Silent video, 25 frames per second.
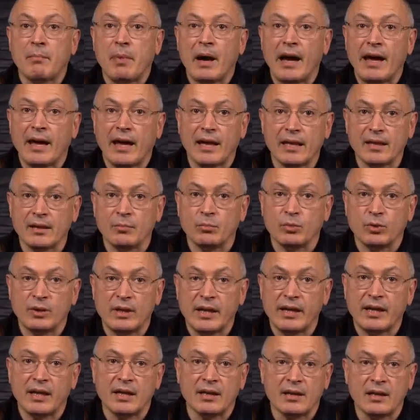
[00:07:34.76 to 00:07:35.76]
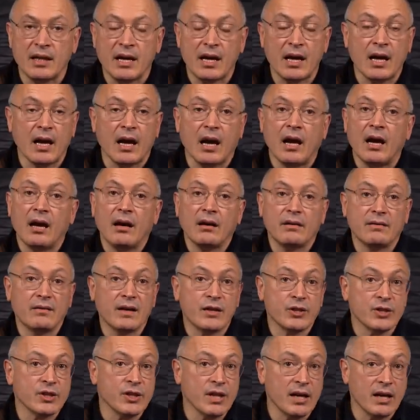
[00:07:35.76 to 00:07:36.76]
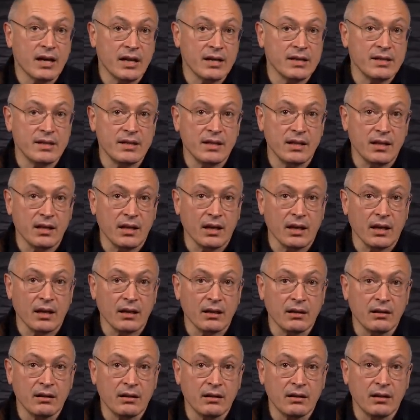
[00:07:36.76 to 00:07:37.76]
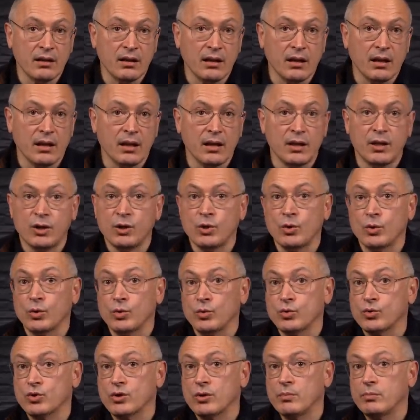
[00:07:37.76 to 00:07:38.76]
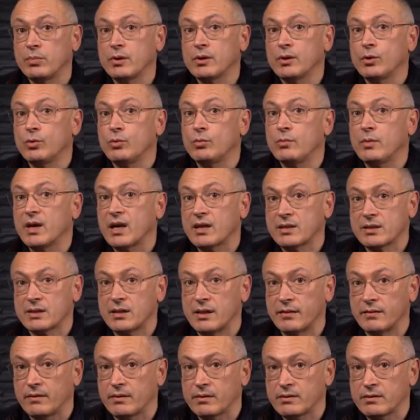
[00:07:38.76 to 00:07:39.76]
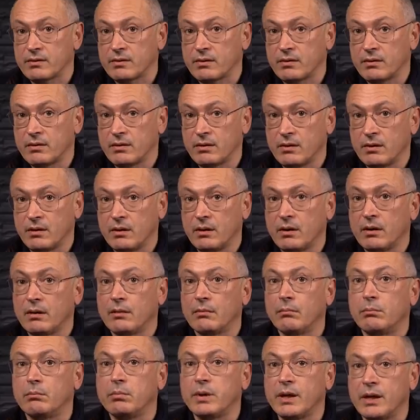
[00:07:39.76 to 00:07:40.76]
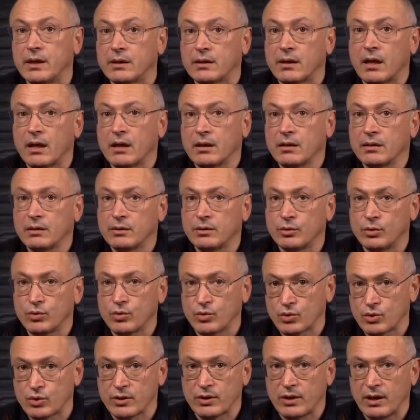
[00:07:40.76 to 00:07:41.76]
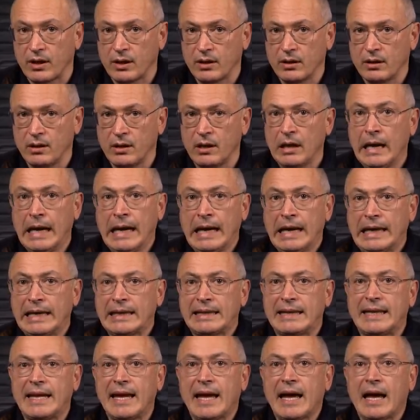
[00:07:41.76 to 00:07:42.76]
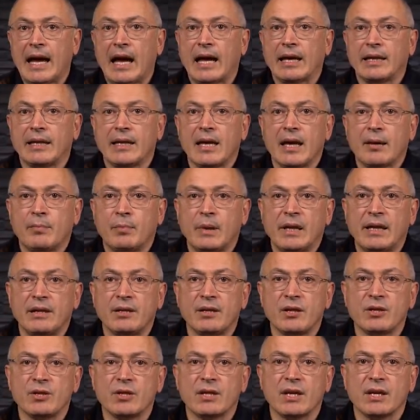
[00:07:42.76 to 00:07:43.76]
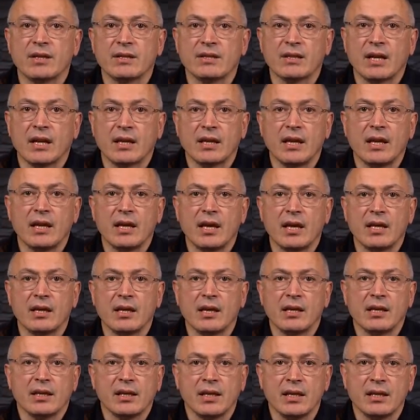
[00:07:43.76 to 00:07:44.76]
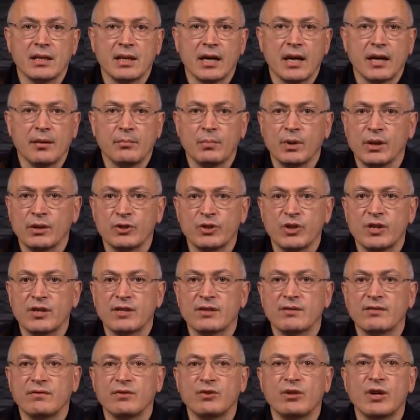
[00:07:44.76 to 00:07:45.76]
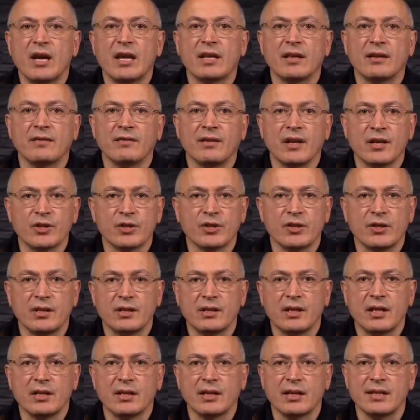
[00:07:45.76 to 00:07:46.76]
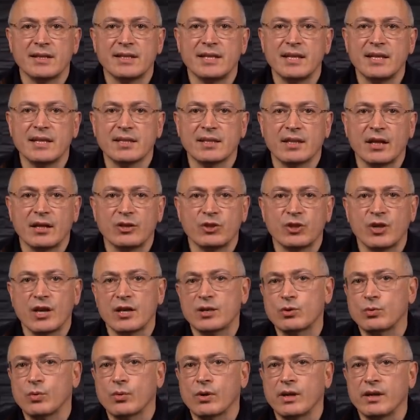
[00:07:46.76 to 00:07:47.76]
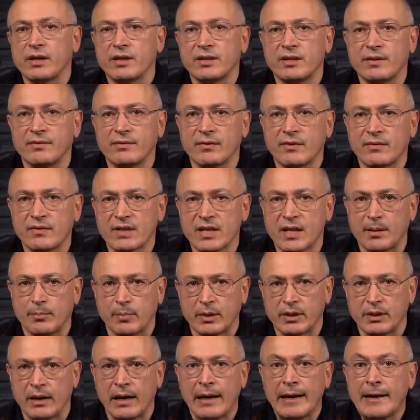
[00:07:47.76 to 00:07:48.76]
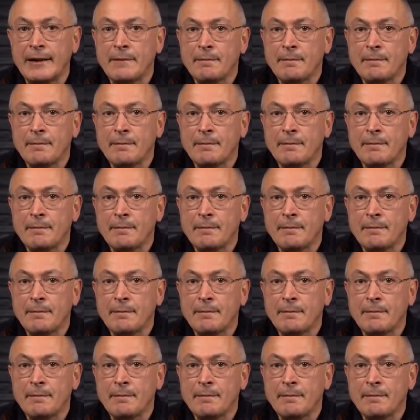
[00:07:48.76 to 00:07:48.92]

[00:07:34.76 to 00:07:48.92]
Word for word: поэтому для Китая важна Россия. И ее нужно было умасливать. Было нужно. Для геополитических стратегий Китая было чрезвычайно важно не дать России стать частью коллективного Запада.